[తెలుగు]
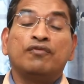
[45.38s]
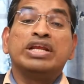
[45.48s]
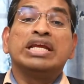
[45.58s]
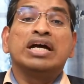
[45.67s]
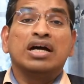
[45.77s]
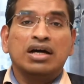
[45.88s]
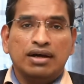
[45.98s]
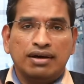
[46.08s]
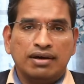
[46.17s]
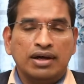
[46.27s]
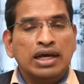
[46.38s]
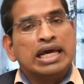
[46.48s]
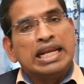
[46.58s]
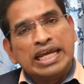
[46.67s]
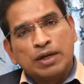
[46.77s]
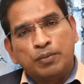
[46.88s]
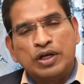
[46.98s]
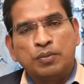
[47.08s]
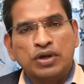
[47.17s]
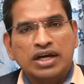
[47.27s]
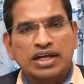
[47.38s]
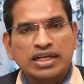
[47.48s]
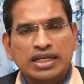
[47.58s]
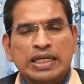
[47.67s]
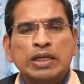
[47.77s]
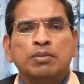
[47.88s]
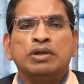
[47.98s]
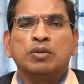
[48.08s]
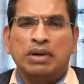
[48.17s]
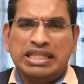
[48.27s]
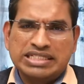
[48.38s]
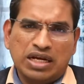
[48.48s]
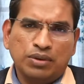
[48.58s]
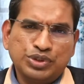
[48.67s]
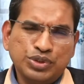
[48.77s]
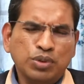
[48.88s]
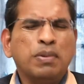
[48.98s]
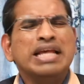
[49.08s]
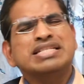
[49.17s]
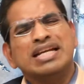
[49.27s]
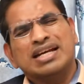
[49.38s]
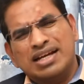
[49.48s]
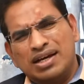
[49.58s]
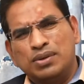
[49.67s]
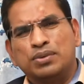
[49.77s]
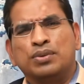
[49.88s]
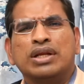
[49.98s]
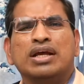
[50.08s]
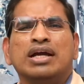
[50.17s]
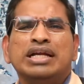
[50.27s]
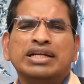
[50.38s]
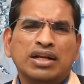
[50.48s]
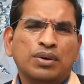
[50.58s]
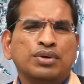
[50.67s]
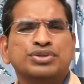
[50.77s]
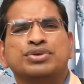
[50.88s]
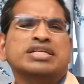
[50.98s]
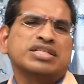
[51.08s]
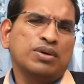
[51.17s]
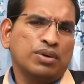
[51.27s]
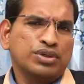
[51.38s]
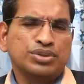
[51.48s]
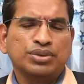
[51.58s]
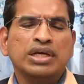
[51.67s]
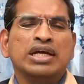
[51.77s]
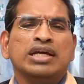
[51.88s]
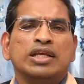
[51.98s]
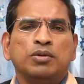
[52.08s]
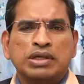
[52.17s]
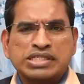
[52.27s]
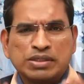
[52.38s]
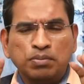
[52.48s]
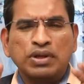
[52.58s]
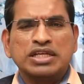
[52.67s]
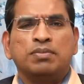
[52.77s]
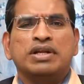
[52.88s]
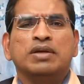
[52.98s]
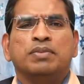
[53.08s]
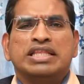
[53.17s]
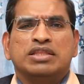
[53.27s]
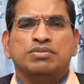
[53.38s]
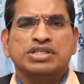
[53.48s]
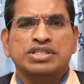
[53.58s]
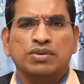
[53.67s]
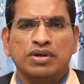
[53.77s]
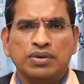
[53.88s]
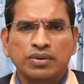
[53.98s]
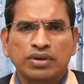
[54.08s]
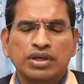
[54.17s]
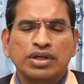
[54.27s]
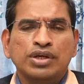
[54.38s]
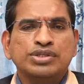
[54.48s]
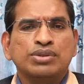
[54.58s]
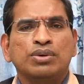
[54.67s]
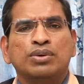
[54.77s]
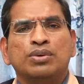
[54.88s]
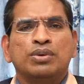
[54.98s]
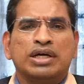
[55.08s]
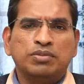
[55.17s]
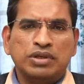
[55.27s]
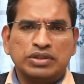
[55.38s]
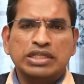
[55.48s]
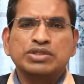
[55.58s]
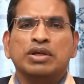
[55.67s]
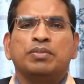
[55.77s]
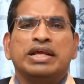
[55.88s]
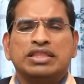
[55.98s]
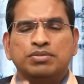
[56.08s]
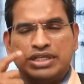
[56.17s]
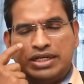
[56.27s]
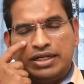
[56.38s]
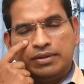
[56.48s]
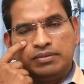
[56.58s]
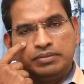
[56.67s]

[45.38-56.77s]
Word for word: ఫ్రీగా లేకపోయినప్పుడు కానీ మీకు పైల్స్ రావచ్చు పైల్స్ రకరకాలు ఒక నా ఇంటర్నల్ ఉండొచ్చు ఎక్స్టర్నల్ ఉండొచ్చు నేను మీకు సింపుల్గా చెప్పడానికి ప్రయత్నం చేస్తూ ఉన్నాను సో అది మీరు తెలుసుకునే ప్రయత్నం చేయండి